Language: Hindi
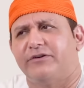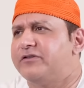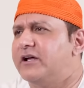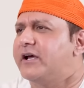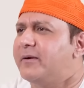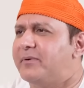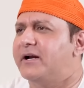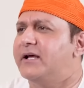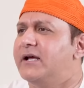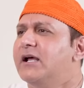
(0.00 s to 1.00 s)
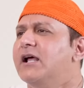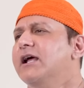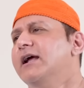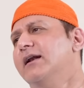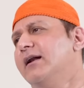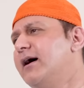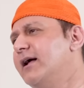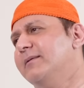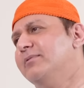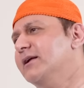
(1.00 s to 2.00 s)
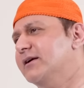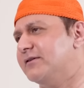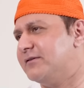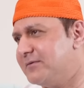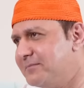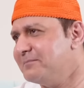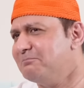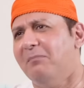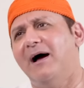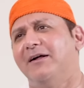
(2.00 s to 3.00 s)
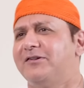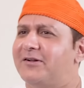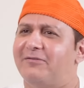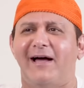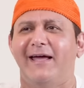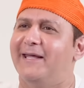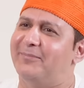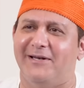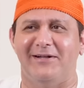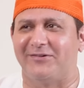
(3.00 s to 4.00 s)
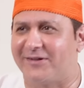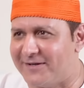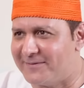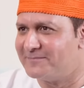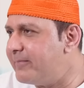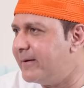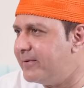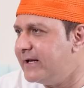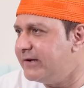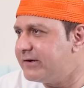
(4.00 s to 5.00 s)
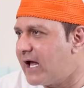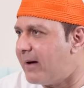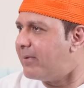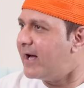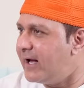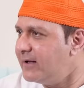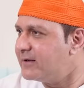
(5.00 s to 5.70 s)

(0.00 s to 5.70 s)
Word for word: फरिश्ते गिर पड़े इल्ला इबलीस मा सवाए इबलीस के अब इबलीस अबा